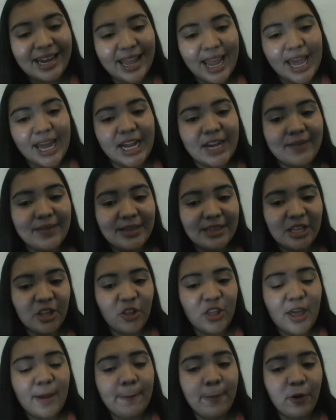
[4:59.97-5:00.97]
allá arriba te
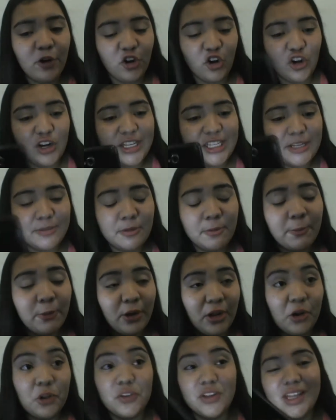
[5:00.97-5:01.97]
odia por Holy
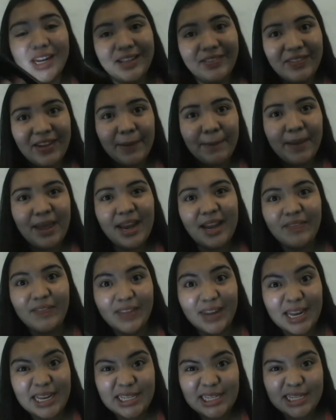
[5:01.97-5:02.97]
porque no tiene trama, ni
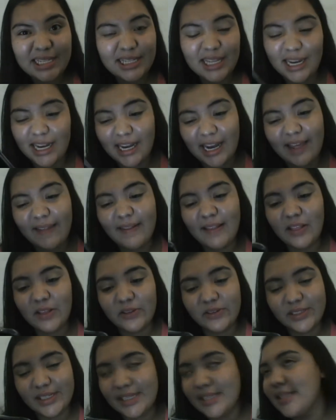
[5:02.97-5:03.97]
tiene chiste, ni nada,
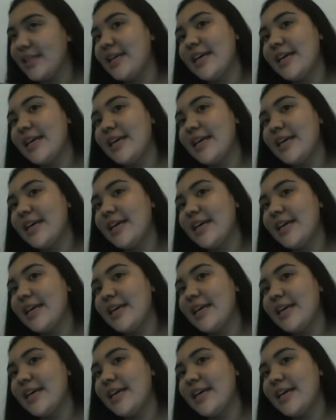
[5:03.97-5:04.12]
entonces